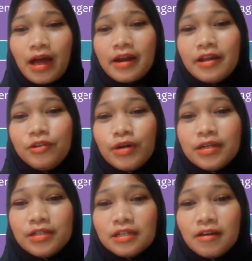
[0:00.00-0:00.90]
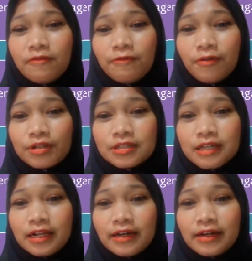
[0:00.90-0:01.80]
ada juga di sini
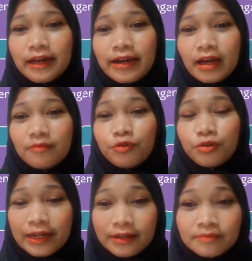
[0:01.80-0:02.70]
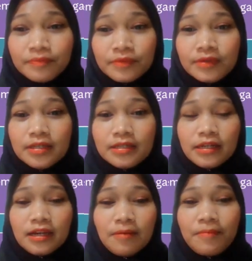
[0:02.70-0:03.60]
Volkstellingen and Habruken di
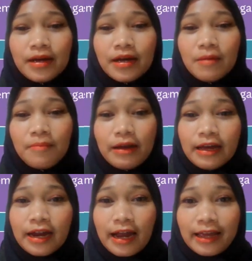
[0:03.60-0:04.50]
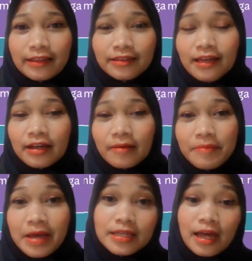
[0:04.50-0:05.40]
sini lembaga-lembaga rakyat dan
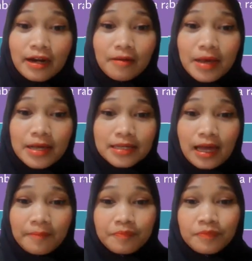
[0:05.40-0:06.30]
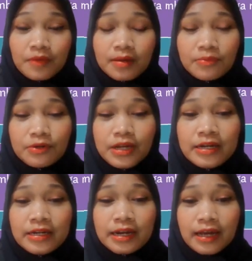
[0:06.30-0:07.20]
kebiasaan-kebiasaan.
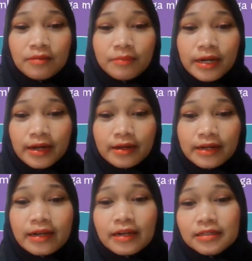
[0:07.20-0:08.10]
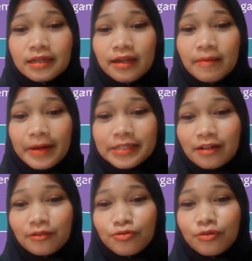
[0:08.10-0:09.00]
Kemudian di Rehelmen Rehering di sini di
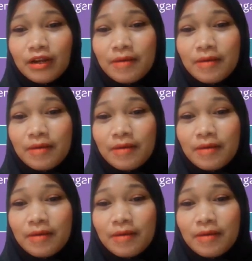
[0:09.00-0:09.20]
pasal 75